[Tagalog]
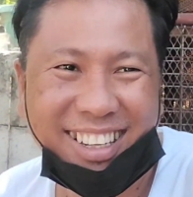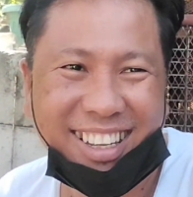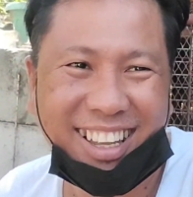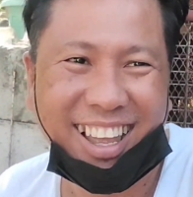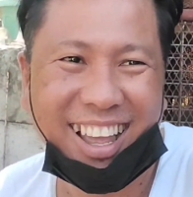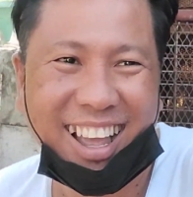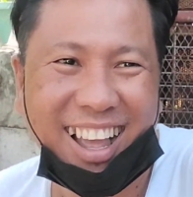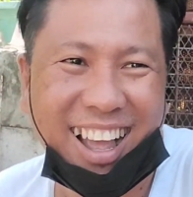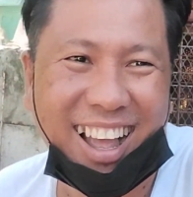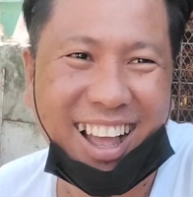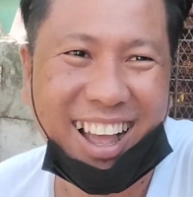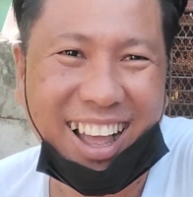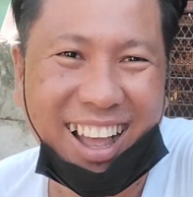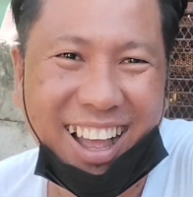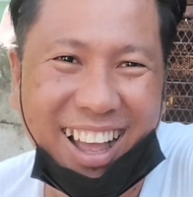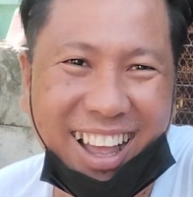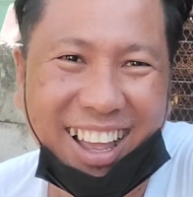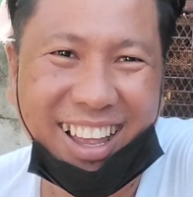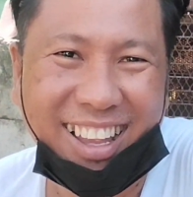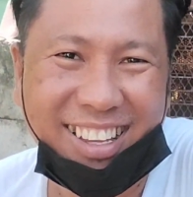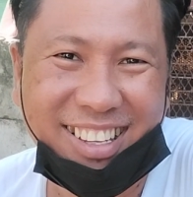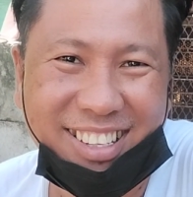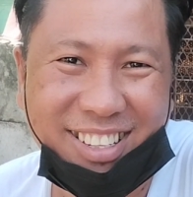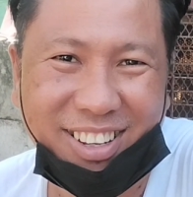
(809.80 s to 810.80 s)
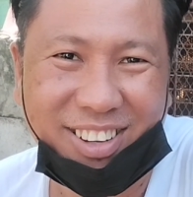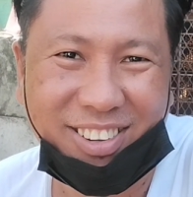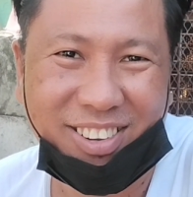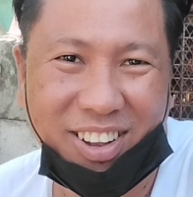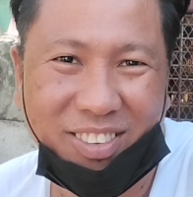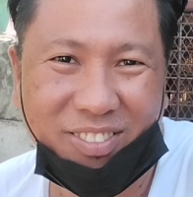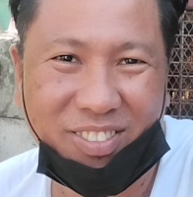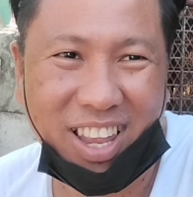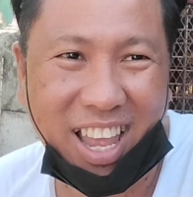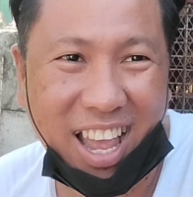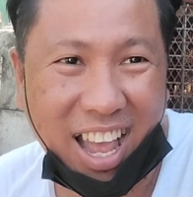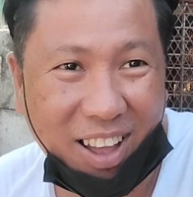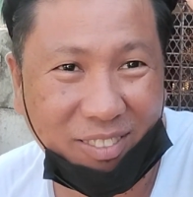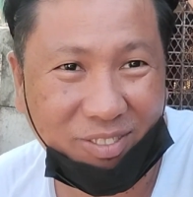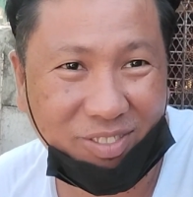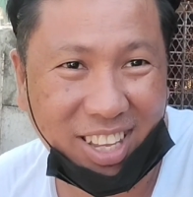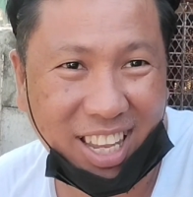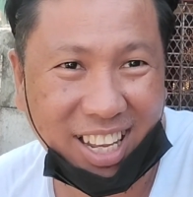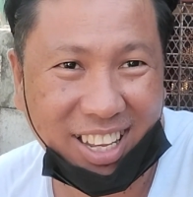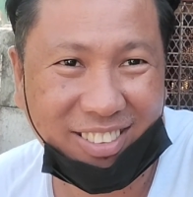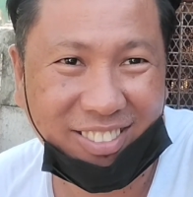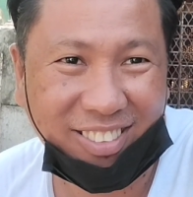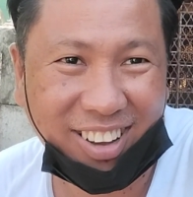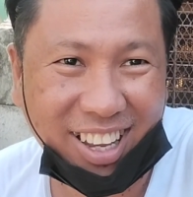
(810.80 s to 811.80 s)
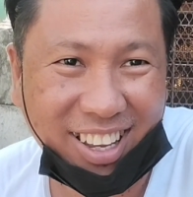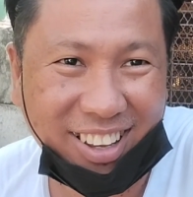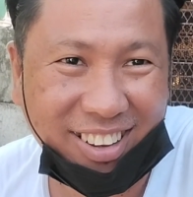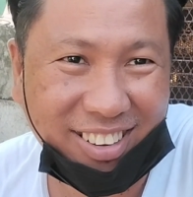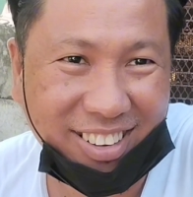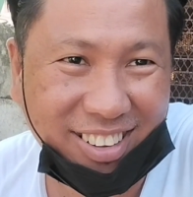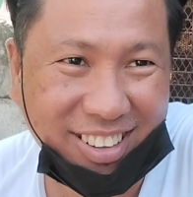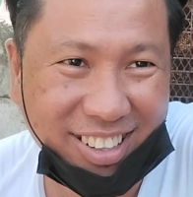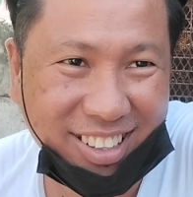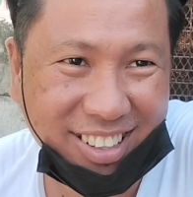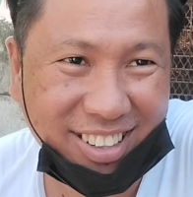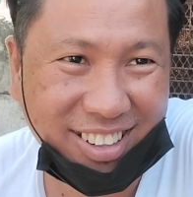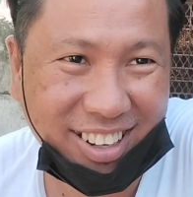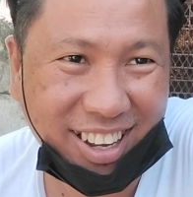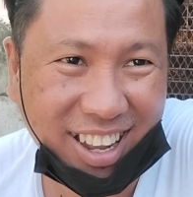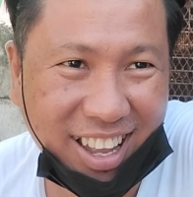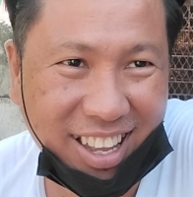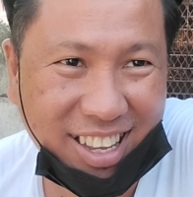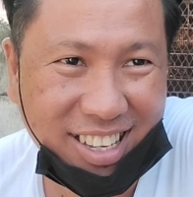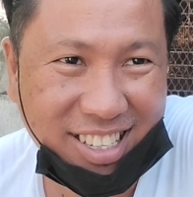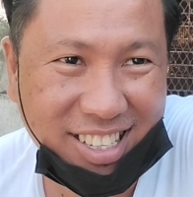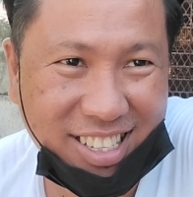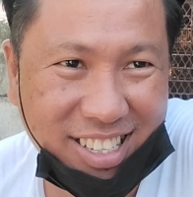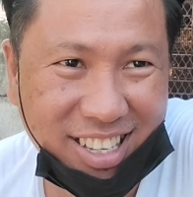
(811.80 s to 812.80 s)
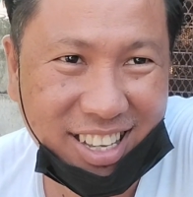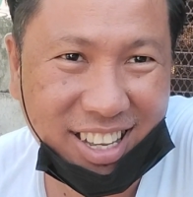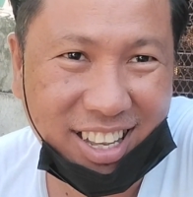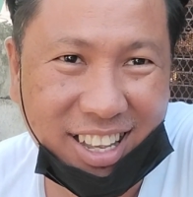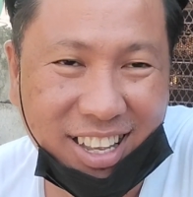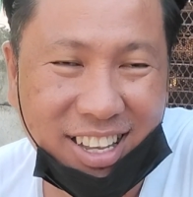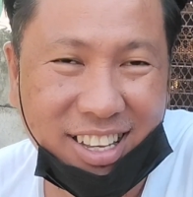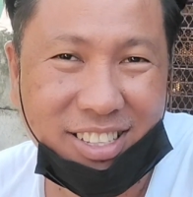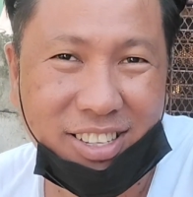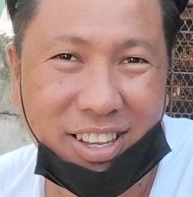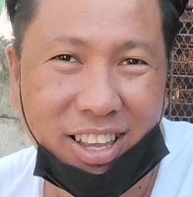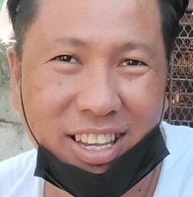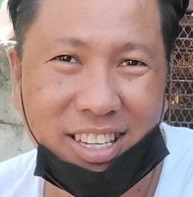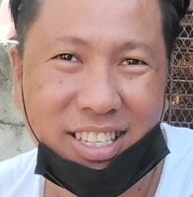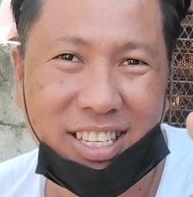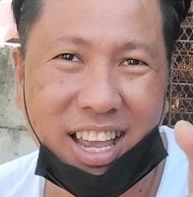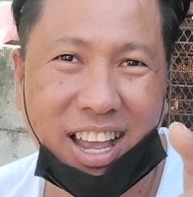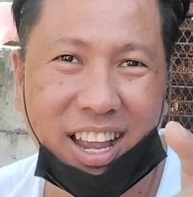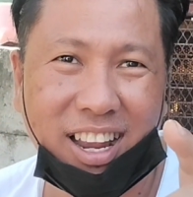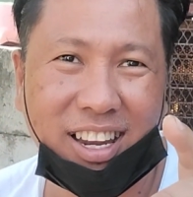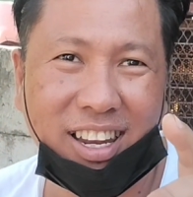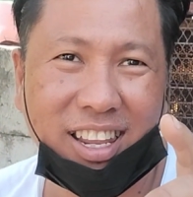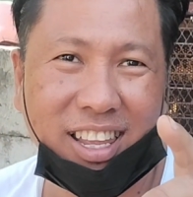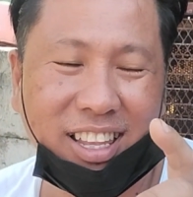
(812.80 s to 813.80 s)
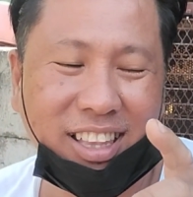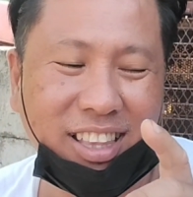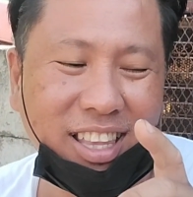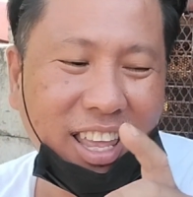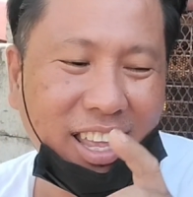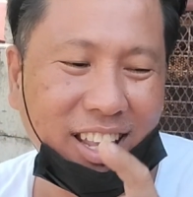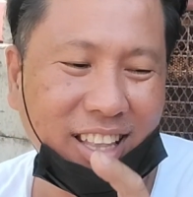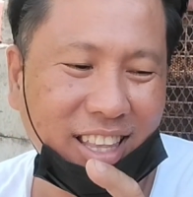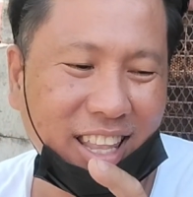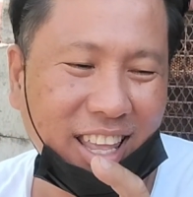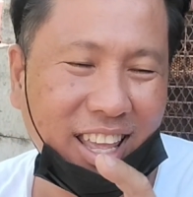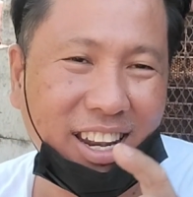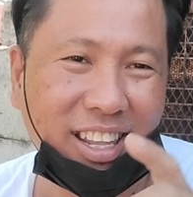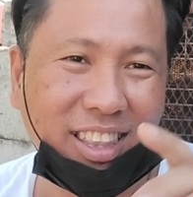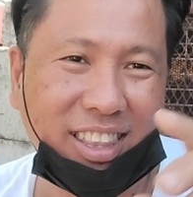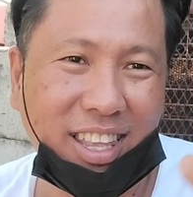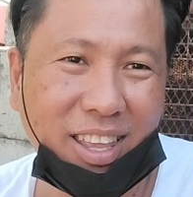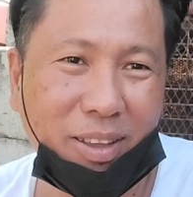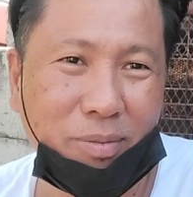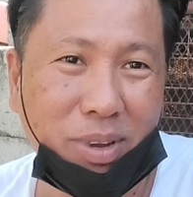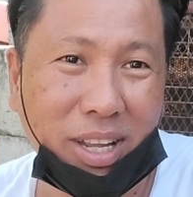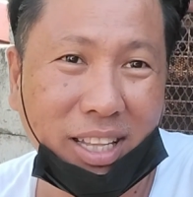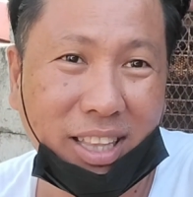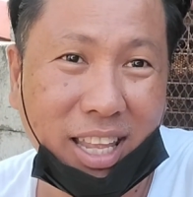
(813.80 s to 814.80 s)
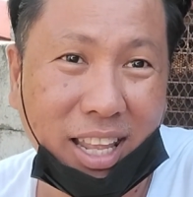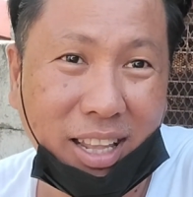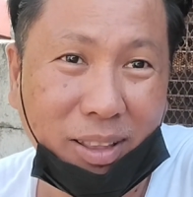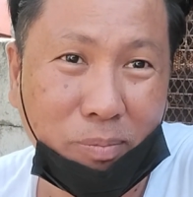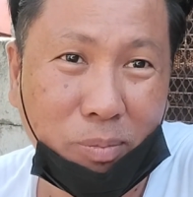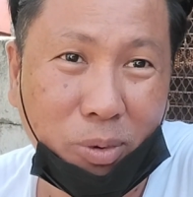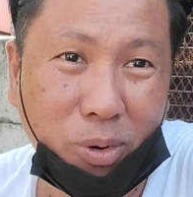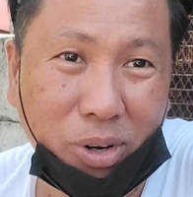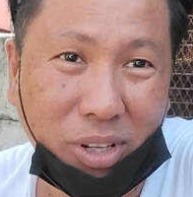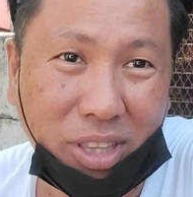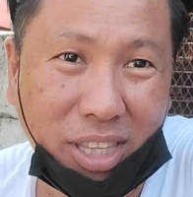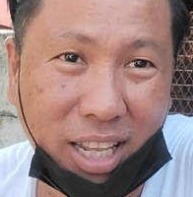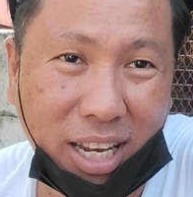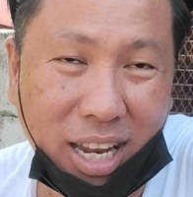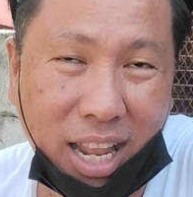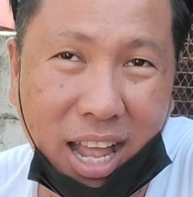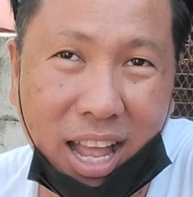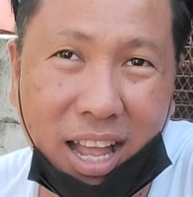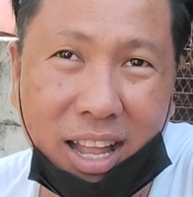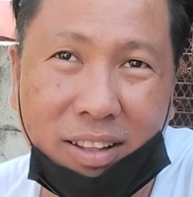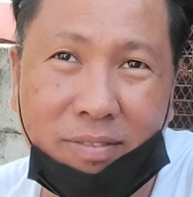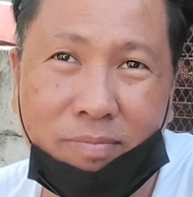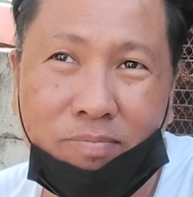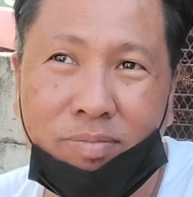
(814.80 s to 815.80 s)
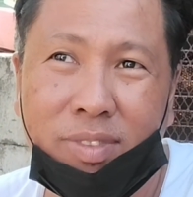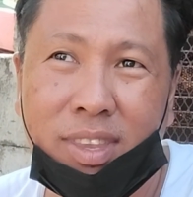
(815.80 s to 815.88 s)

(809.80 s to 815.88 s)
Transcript: Yan. So, mamaya, update ko kayo. No, guys? So, exactly 10.30, mag 10.40 na.